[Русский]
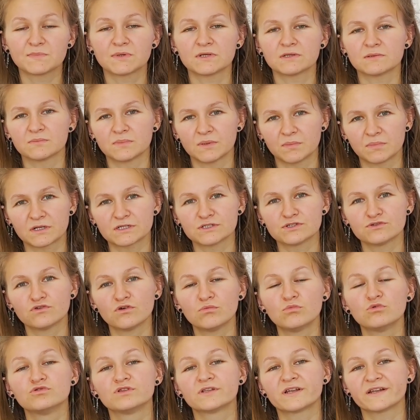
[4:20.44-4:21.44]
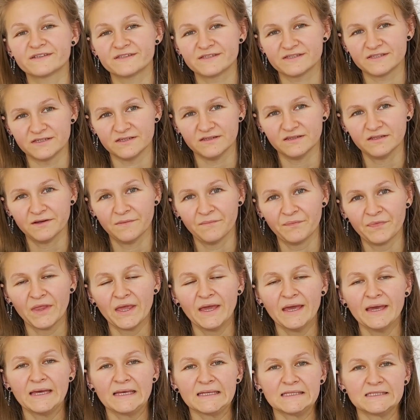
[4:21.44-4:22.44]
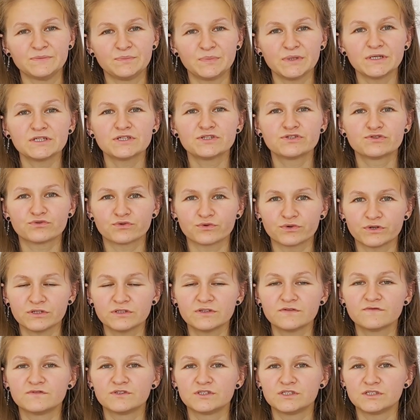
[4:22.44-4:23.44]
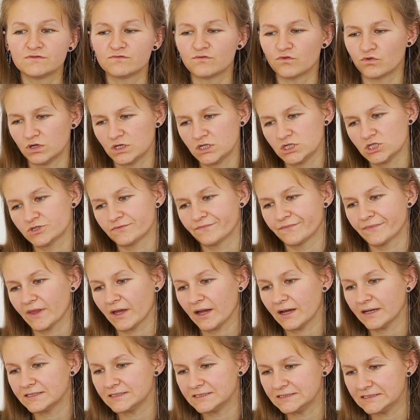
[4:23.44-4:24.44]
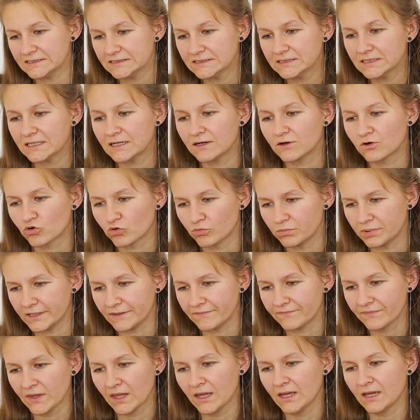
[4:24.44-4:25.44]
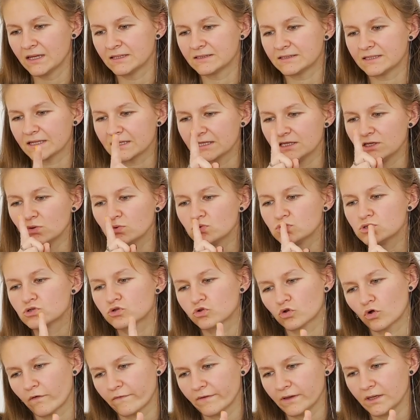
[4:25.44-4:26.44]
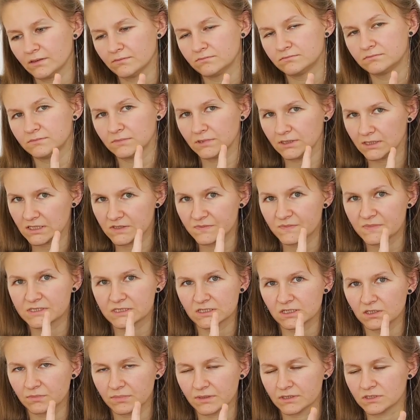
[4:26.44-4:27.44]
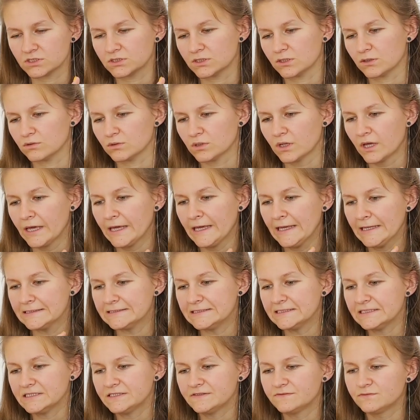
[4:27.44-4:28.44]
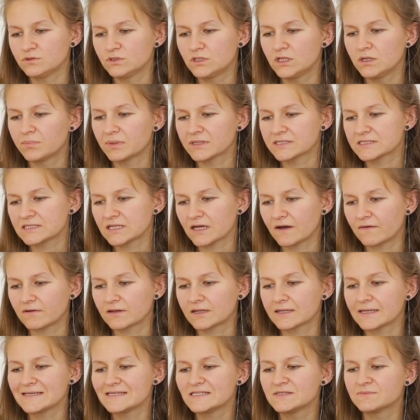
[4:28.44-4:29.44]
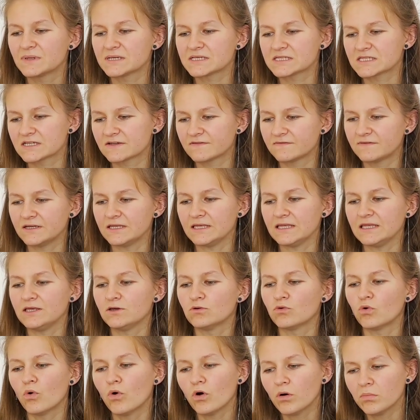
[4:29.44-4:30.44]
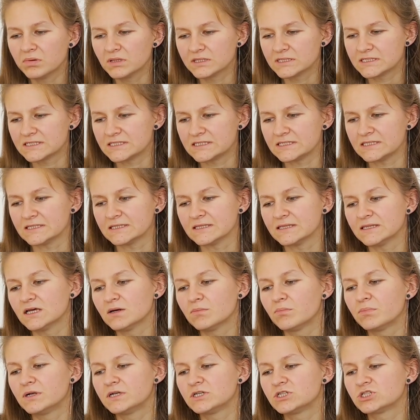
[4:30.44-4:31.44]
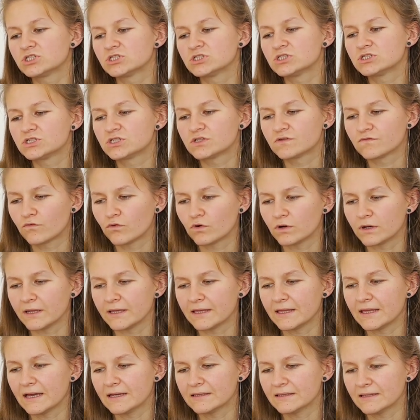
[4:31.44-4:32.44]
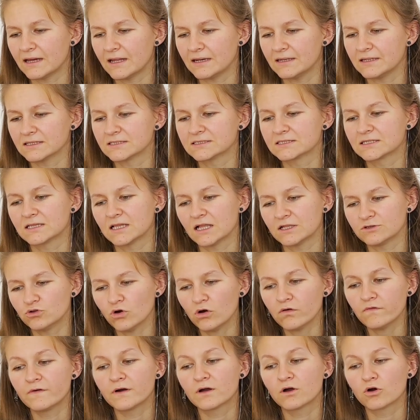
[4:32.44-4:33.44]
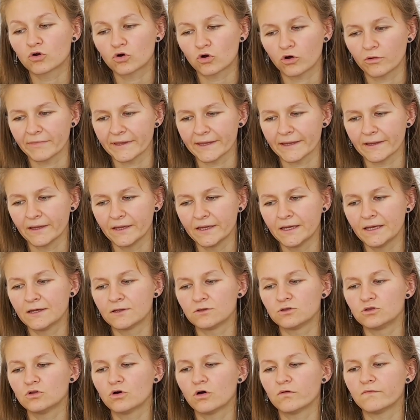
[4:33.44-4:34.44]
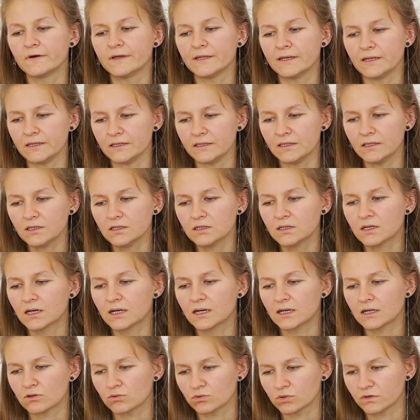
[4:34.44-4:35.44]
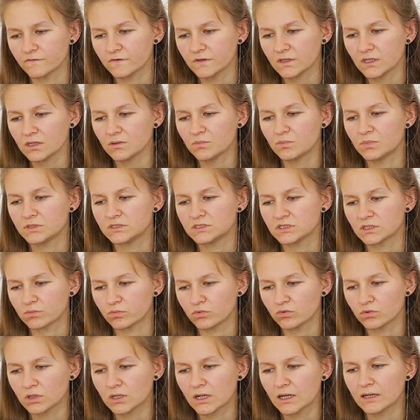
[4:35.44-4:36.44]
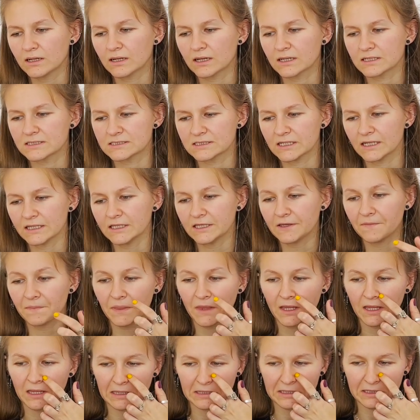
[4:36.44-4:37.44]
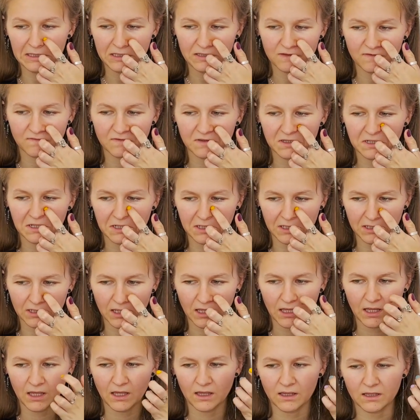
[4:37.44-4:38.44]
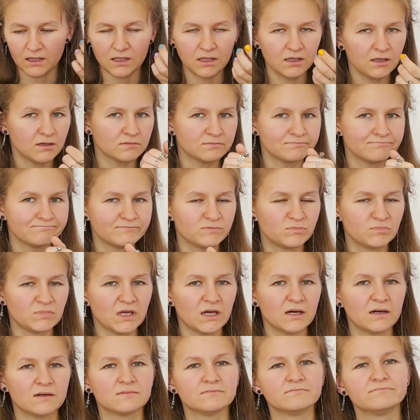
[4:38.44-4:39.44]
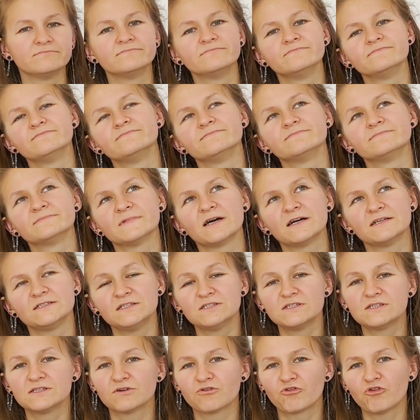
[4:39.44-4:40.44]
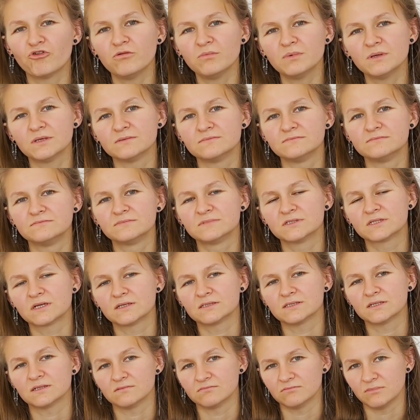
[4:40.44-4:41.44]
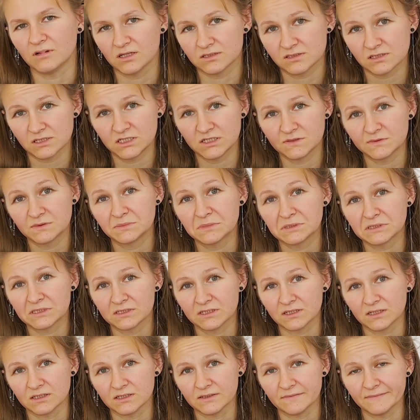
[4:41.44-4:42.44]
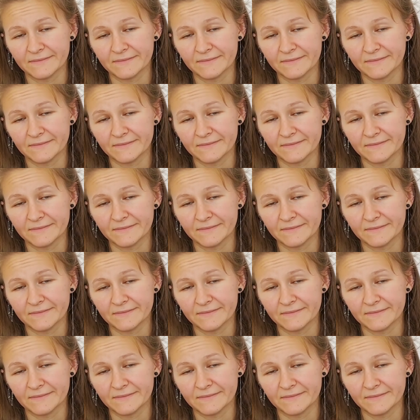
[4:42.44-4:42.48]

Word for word: по-простому транзит, теперь стоит всего лишь 1 рубль. Такие условия я специально прочитаю, Действуют для поставок из Москвы и области на большинство региональных складов, кроме Новой Риги, Харувина, Петербурга, Казани и Твери. И у меня один знакомый сказал, а зачем им это надо?